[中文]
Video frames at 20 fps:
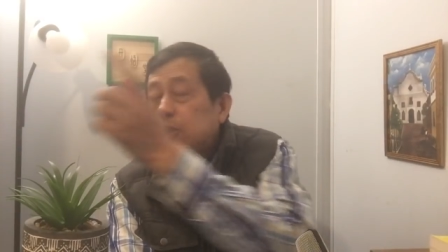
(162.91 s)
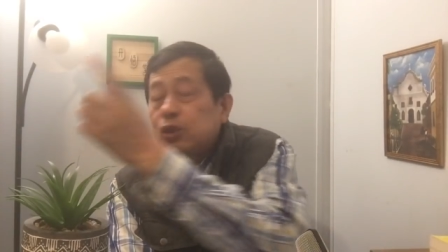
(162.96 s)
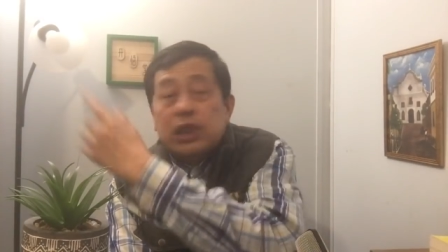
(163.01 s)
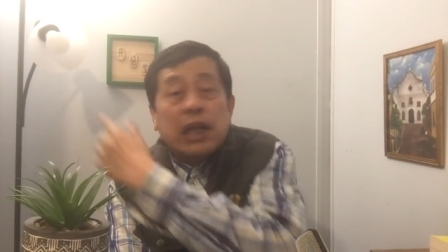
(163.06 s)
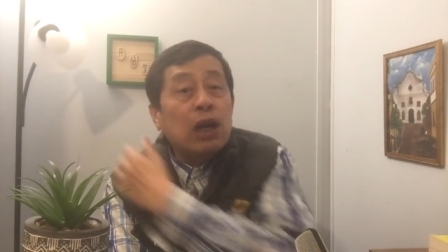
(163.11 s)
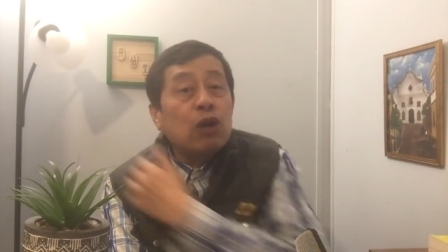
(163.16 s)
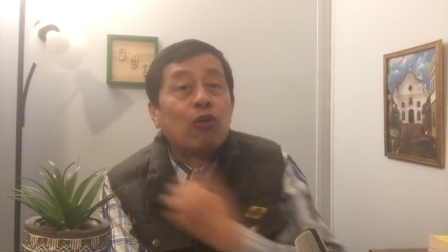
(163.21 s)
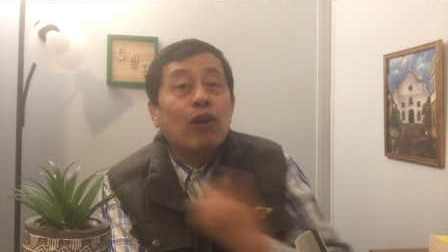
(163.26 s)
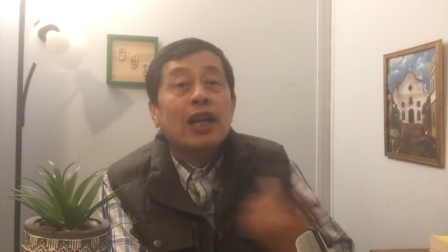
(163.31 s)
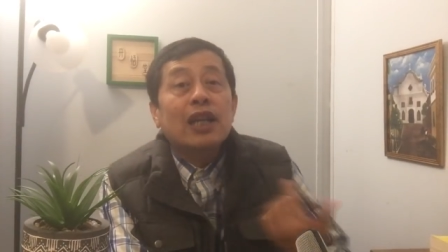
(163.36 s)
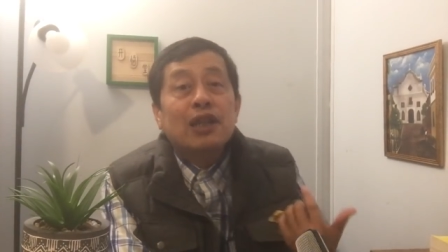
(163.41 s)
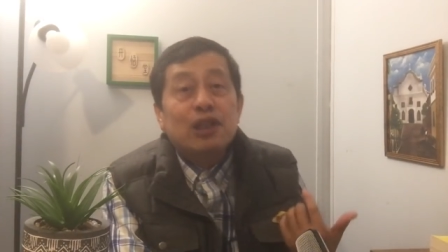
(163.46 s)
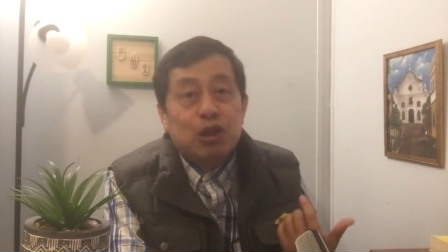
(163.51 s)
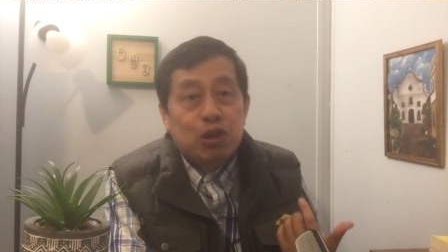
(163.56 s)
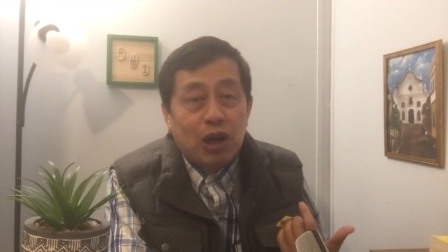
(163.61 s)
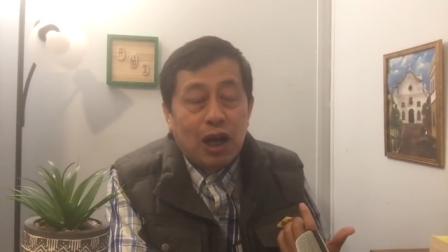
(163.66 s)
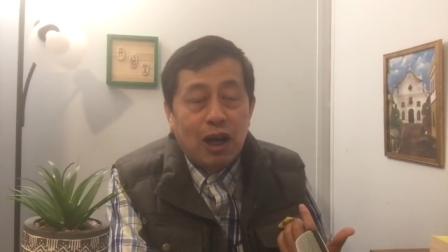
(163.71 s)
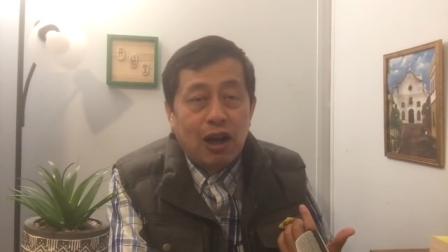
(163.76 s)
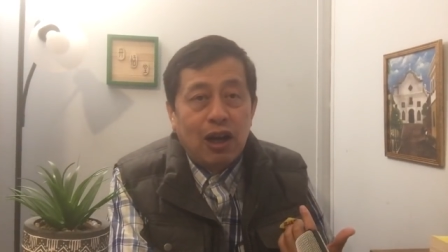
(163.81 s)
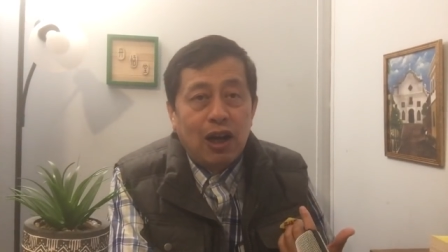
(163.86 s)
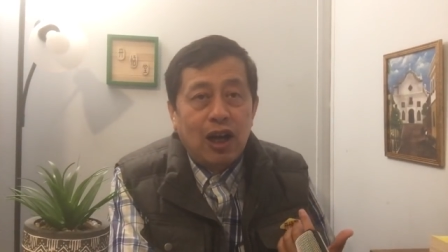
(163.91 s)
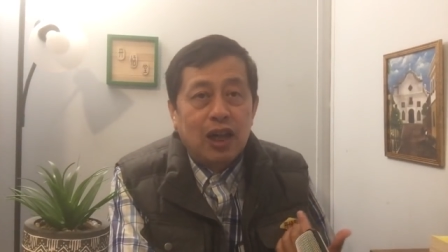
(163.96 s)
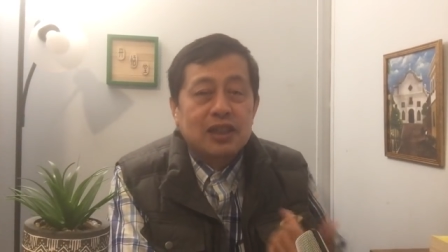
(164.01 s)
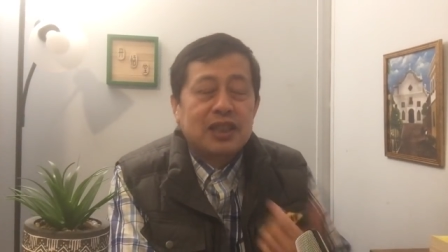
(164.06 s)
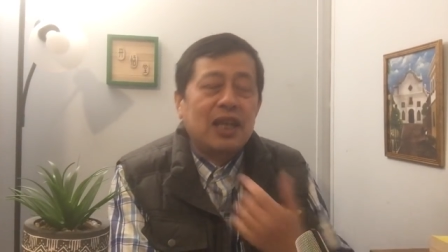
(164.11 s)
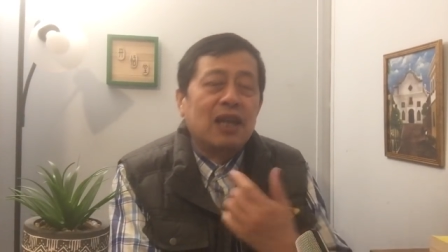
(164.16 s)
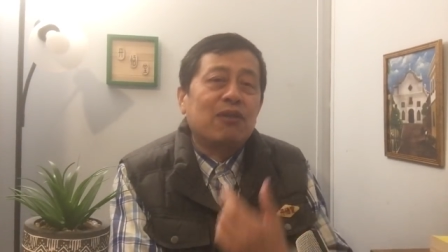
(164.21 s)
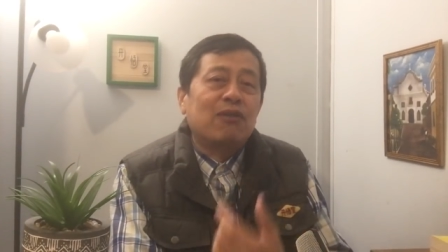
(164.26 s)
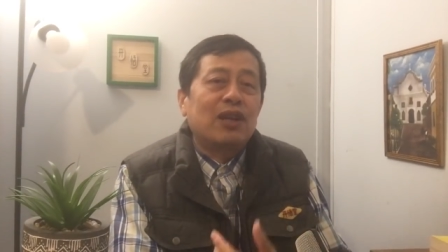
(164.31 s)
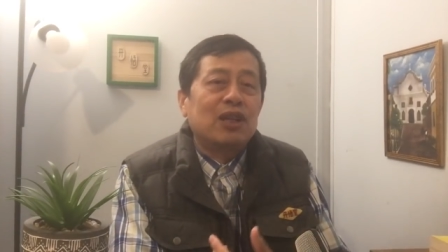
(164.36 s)
参观了一圈啊，
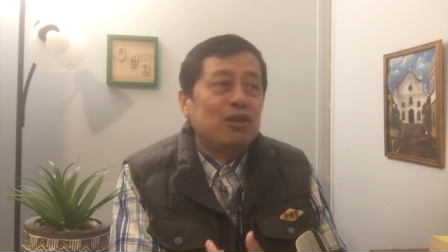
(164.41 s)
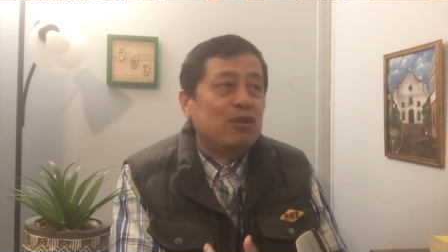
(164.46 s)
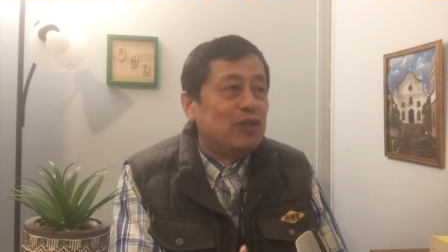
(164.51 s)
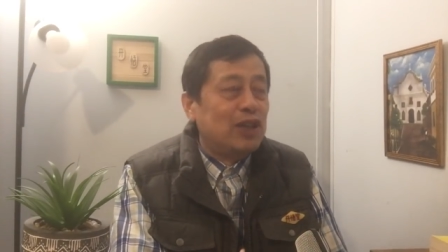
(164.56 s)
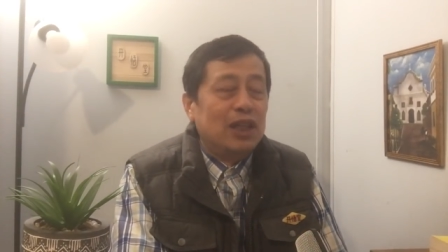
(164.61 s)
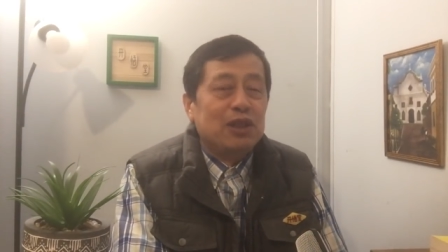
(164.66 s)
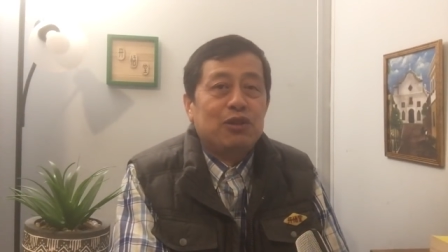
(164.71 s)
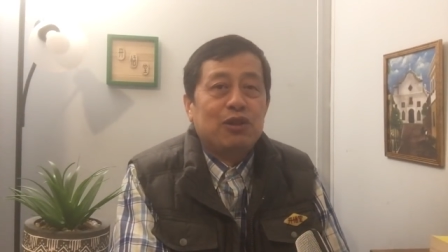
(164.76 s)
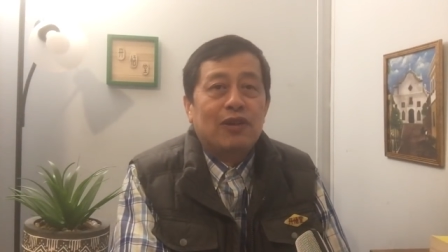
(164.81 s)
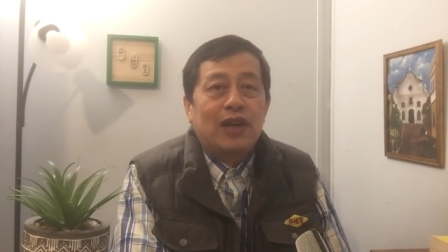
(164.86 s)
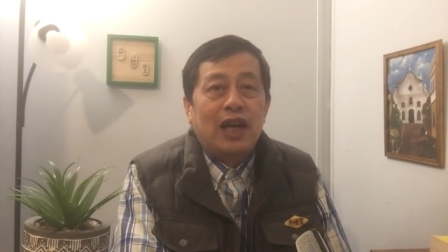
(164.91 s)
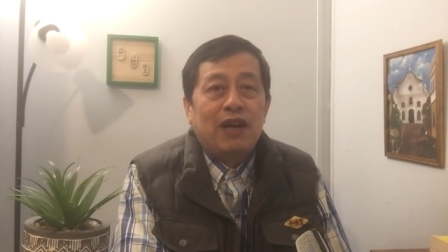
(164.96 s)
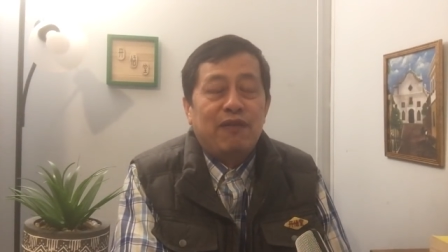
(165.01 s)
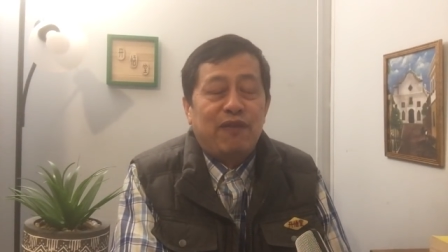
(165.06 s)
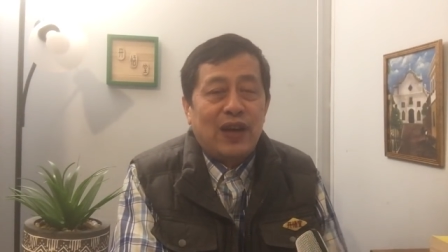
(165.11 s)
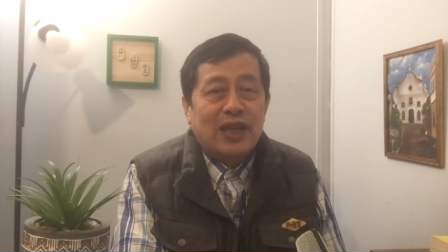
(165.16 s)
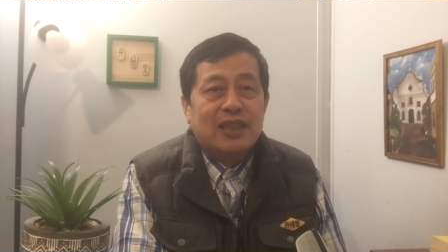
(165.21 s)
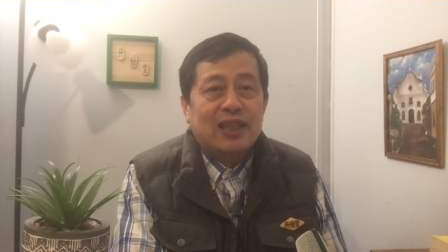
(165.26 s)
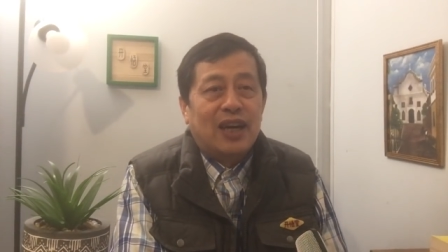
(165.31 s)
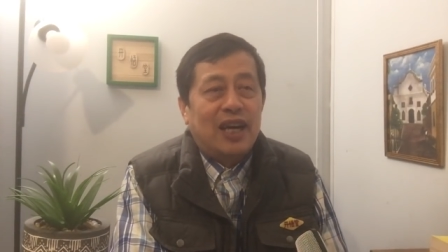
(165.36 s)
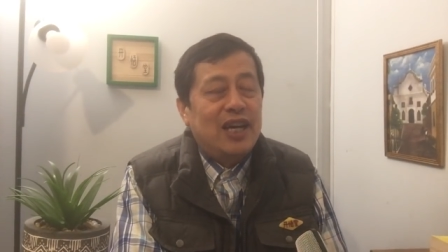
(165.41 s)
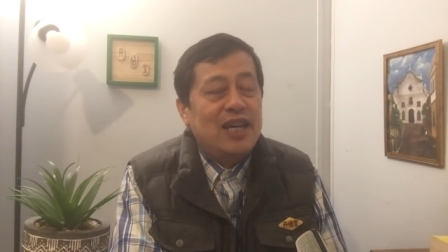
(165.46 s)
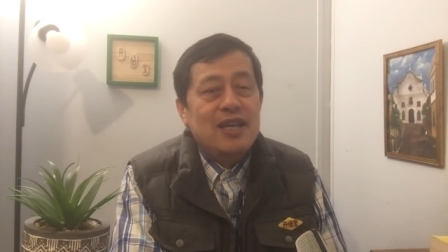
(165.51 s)
参观了一圈，就发现